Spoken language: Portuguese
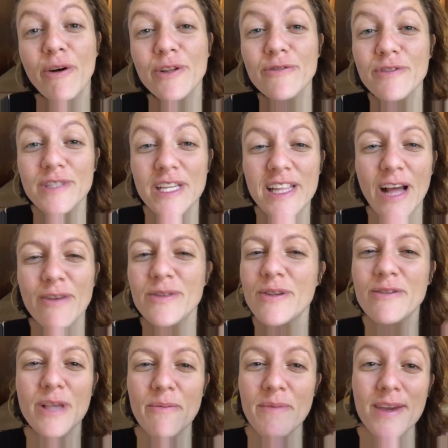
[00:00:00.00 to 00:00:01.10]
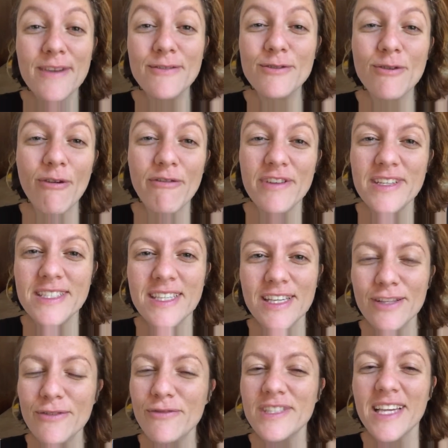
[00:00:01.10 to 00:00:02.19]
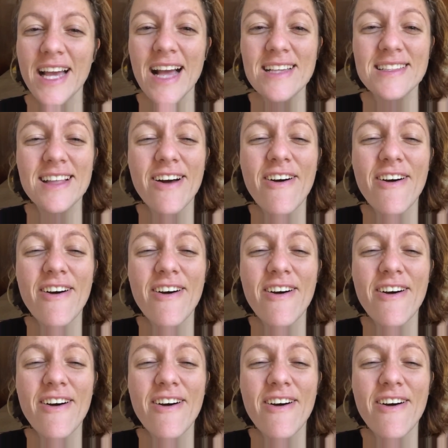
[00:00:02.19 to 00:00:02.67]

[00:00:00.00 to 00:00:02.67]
Quando você tá com seus amigos conversando e você gasta